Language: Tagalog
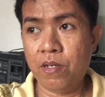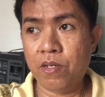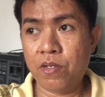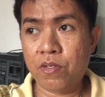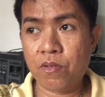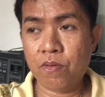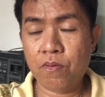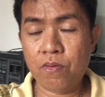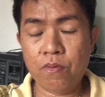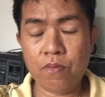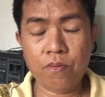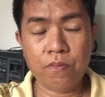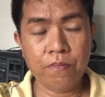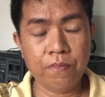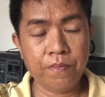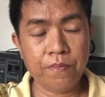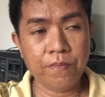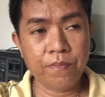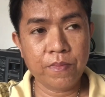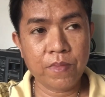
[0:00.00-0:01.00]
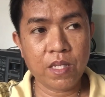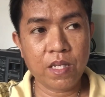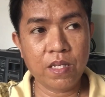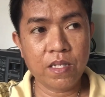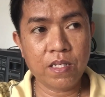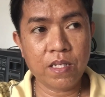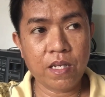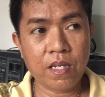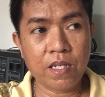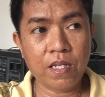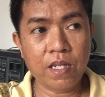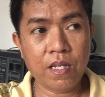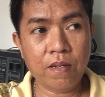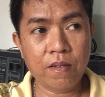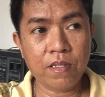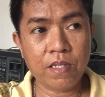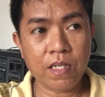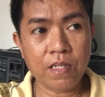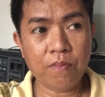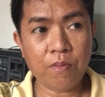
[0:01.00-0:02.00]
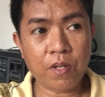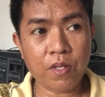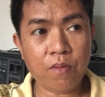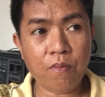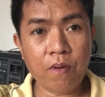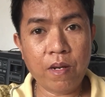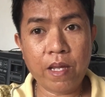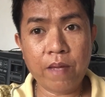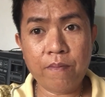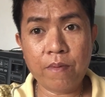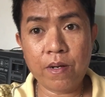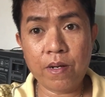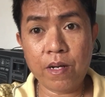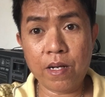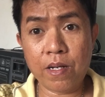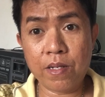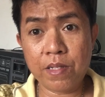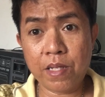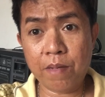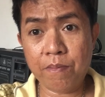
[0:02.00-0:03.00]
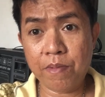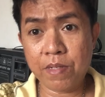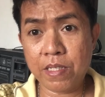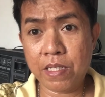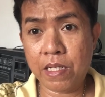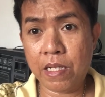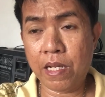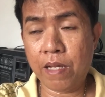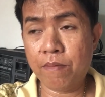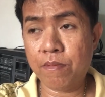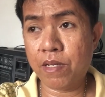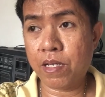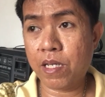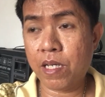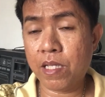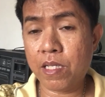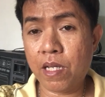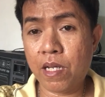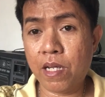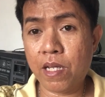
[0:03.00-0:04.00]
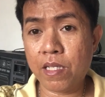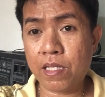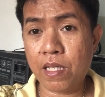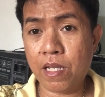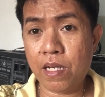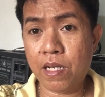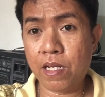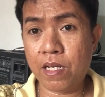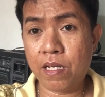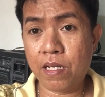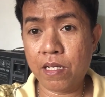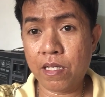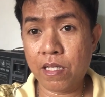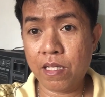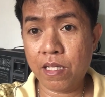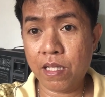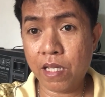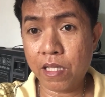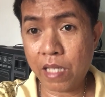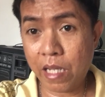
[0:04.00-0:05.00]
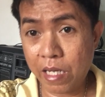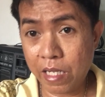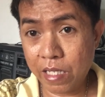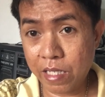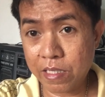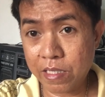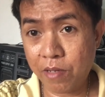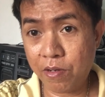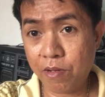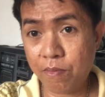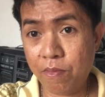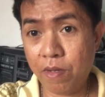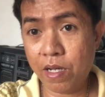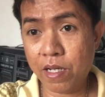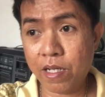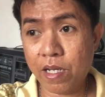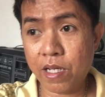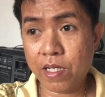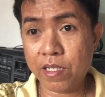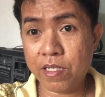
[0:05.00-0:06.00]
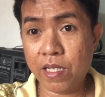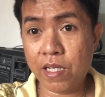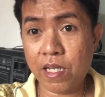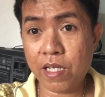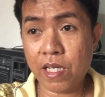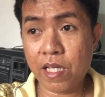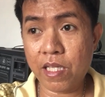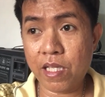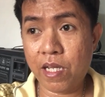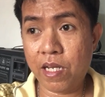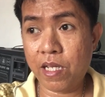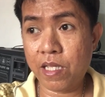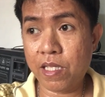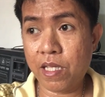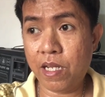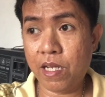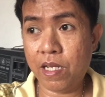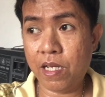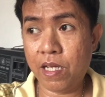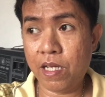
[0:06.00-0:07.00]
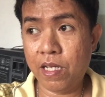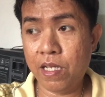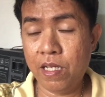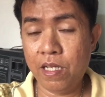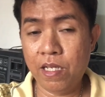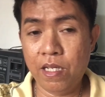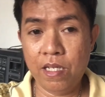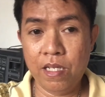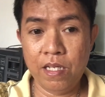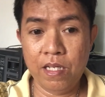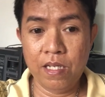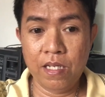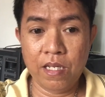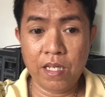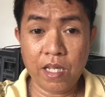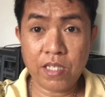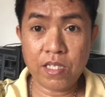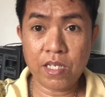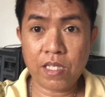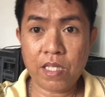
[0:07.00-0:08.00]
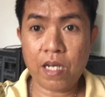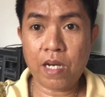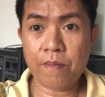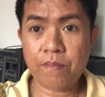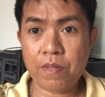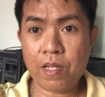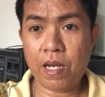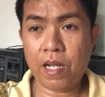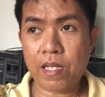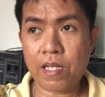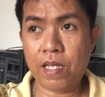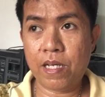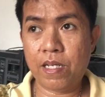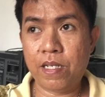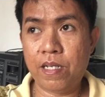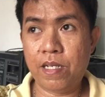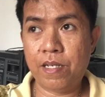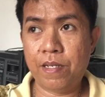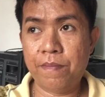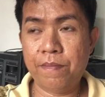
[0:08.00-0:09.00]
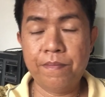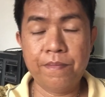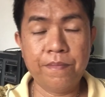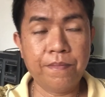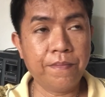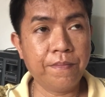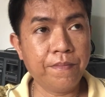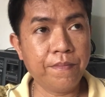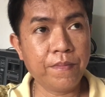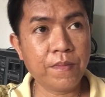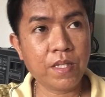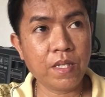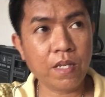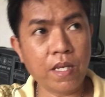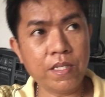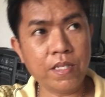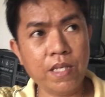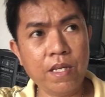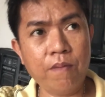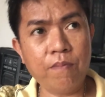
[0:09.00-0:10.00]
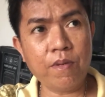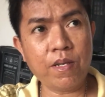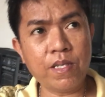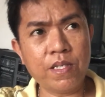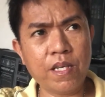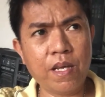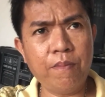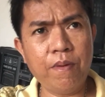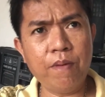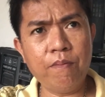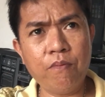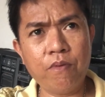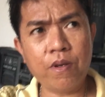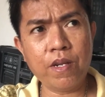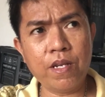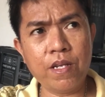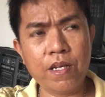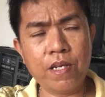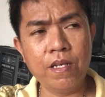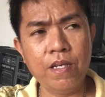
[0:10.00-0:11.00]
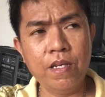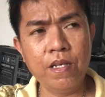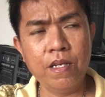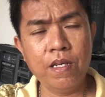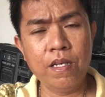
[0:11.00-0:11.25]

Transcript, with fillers: So, sa, sa spiritual life and other topics in life, nakita natin na di tayo nagkasal ng maagay kasi nakita natin na it's a trap talaga na kasi magsasabi mo rin na,